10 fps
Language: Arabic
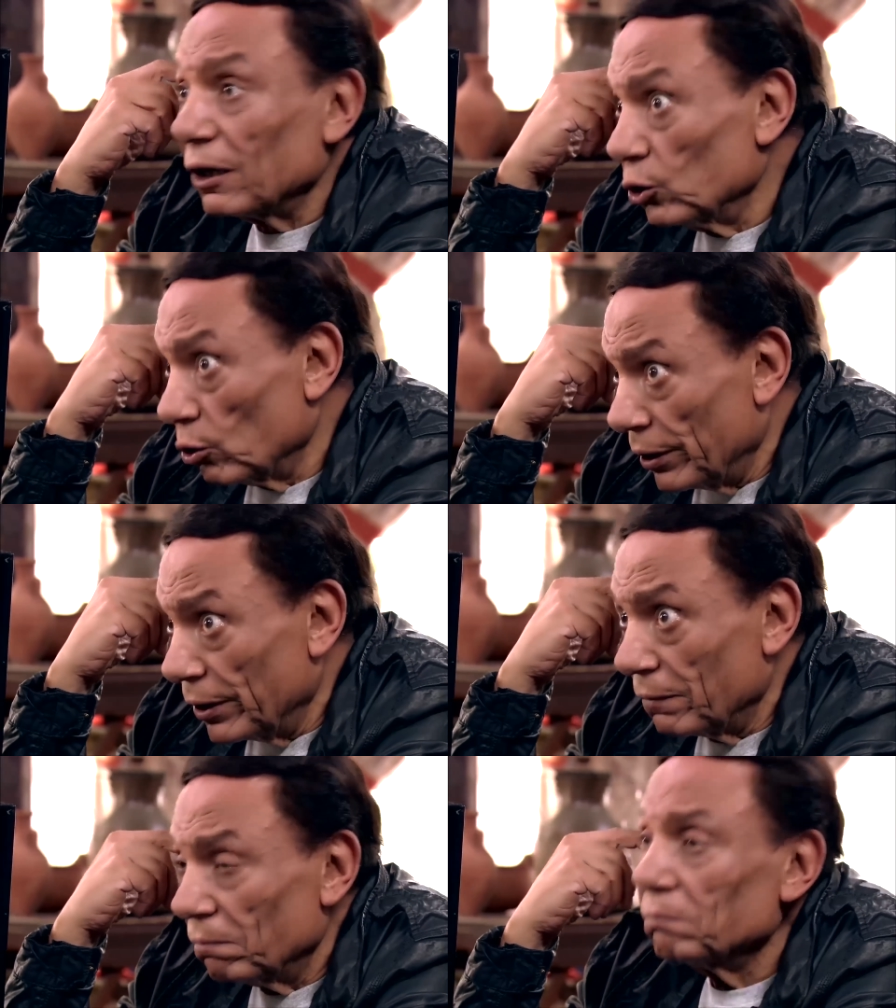بعد
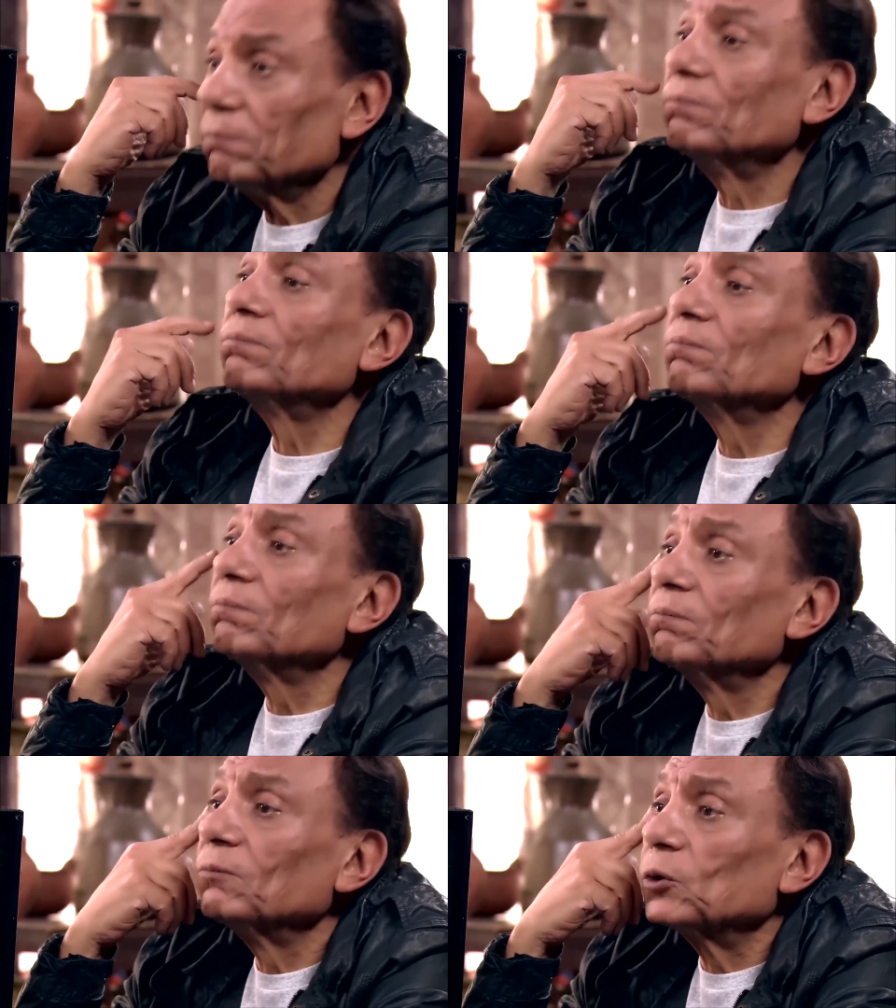يومين
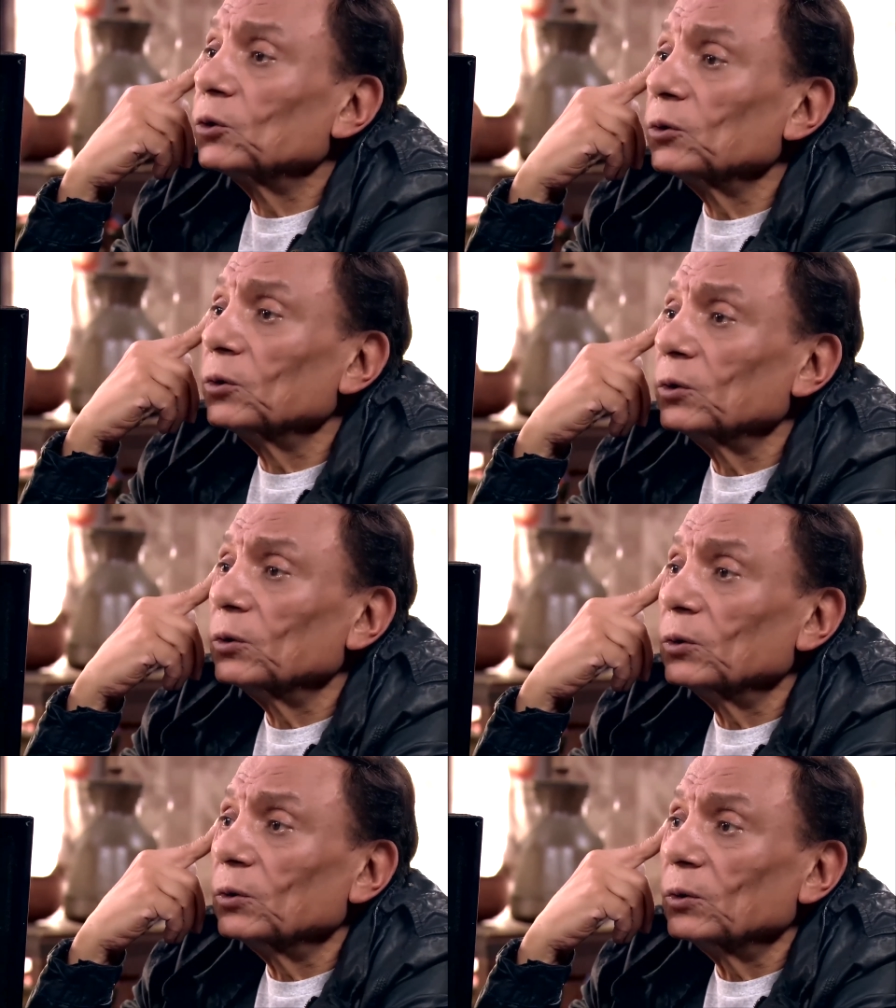
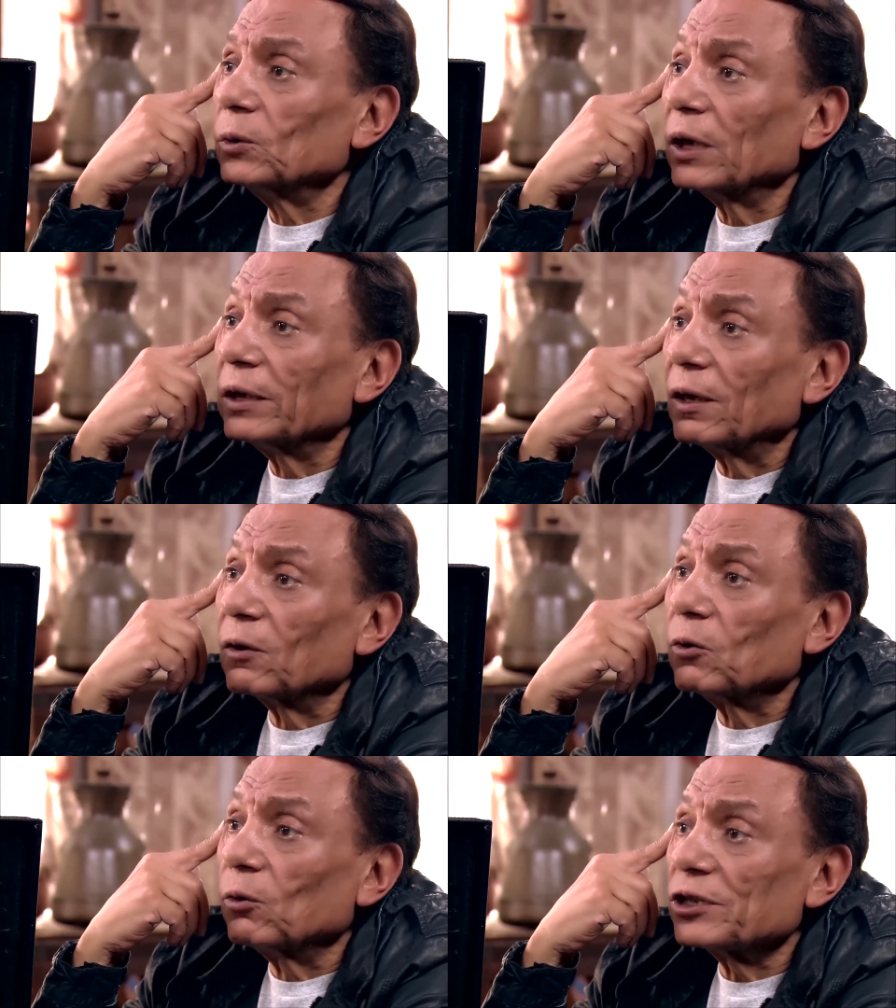انتوا
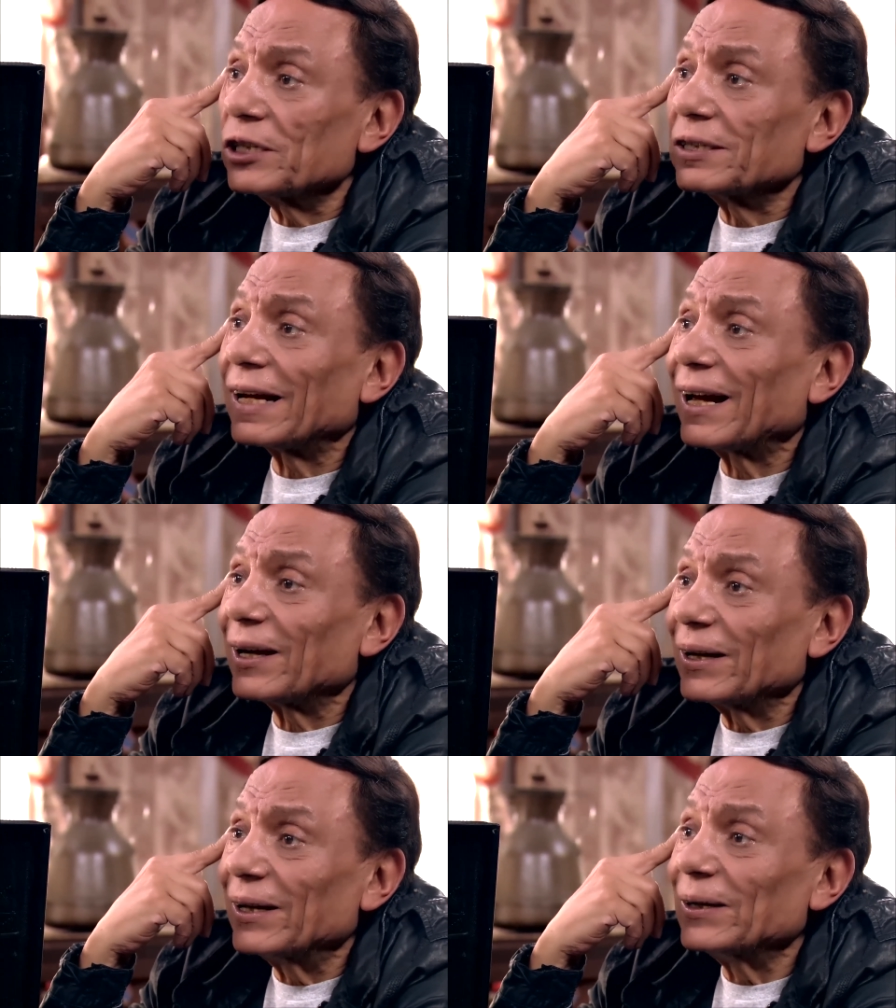جايالكوا وزيره
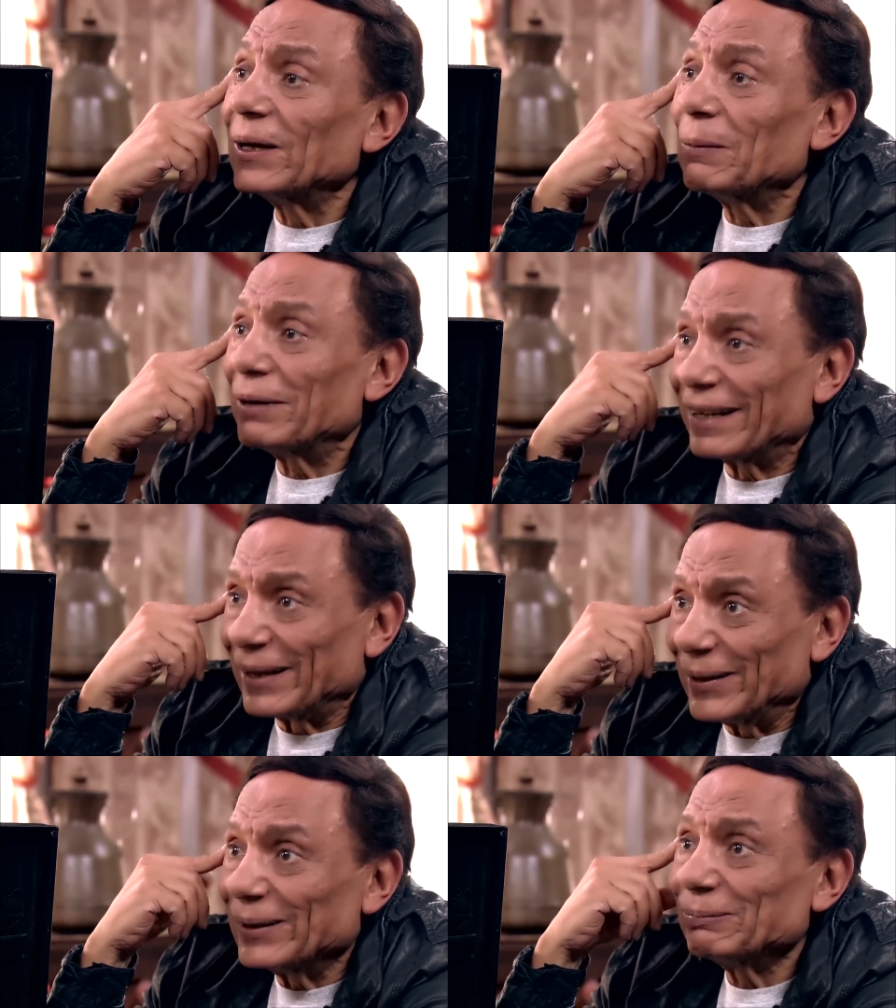الخارجيه
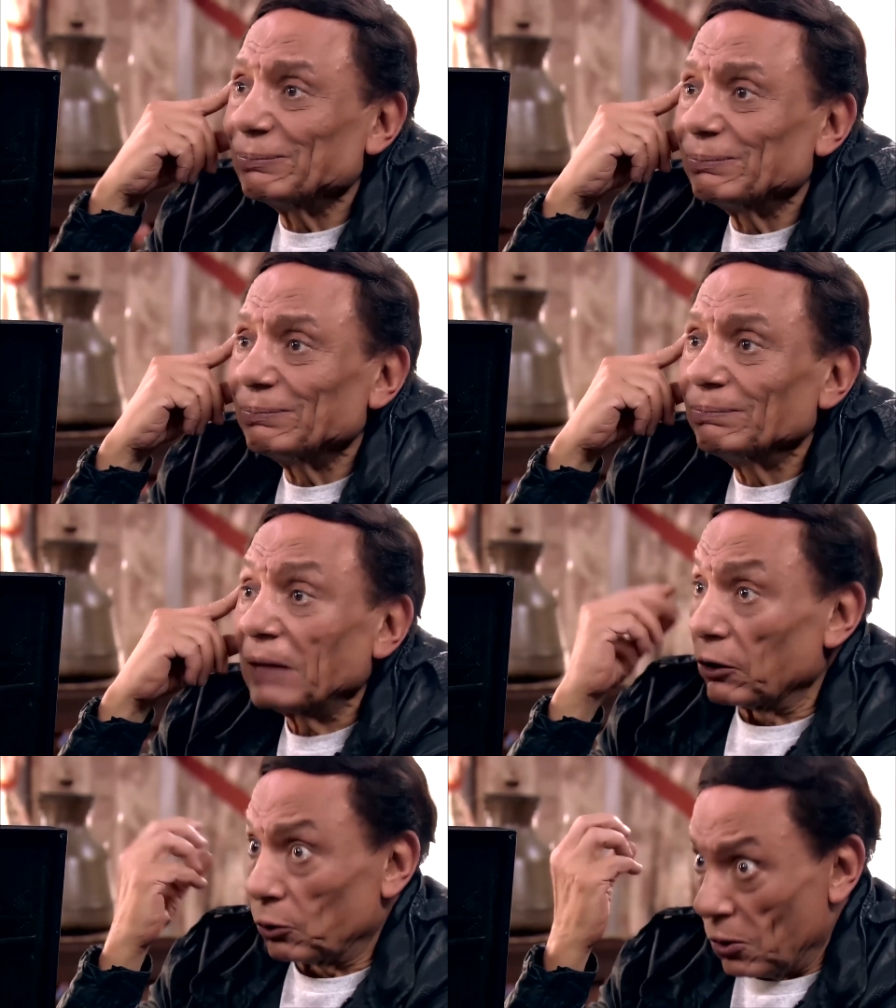الامريكيه
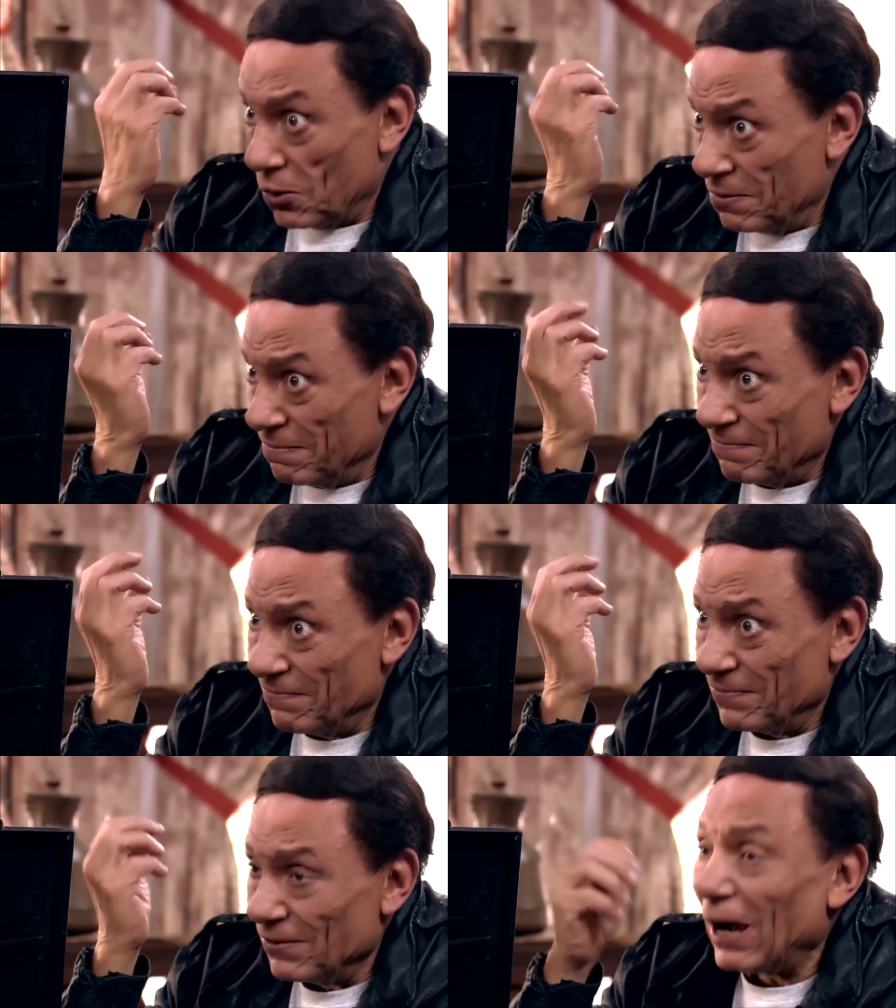هتقعد
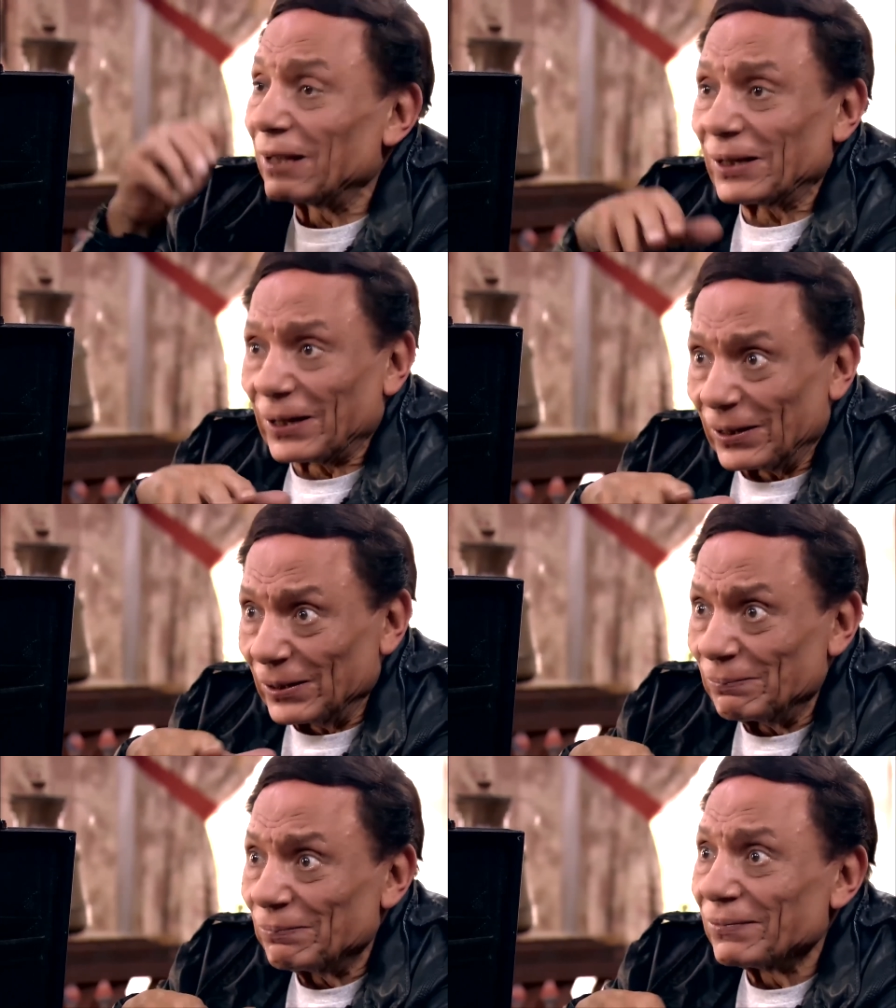
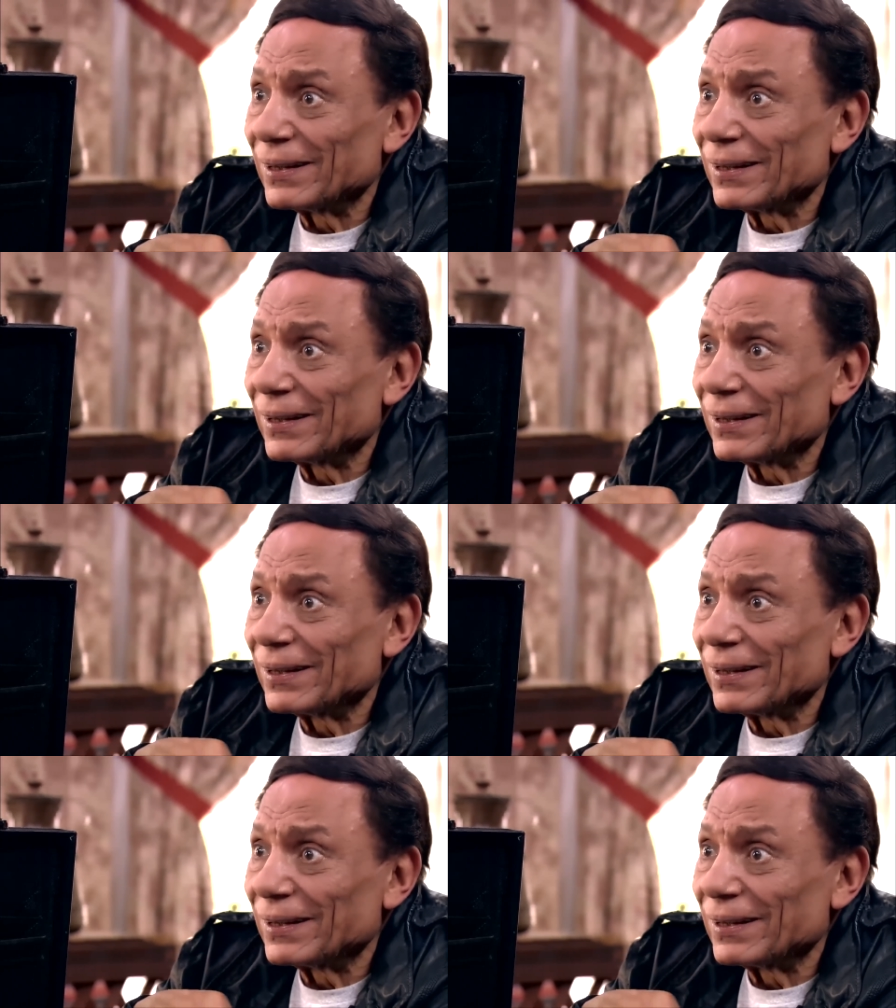وهتتكلم